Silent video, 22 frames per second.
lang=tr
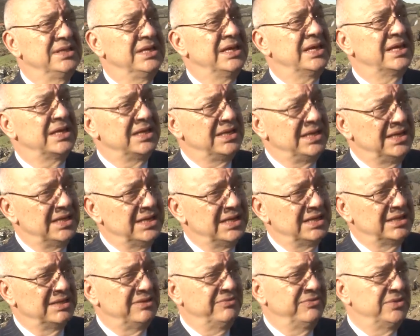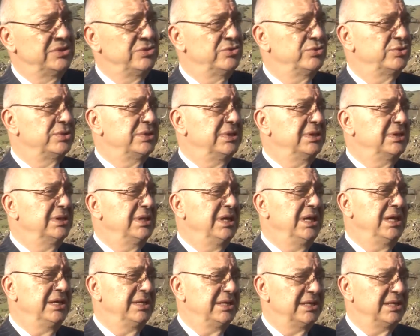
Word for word: diğer illerden ve Türkiye'nin her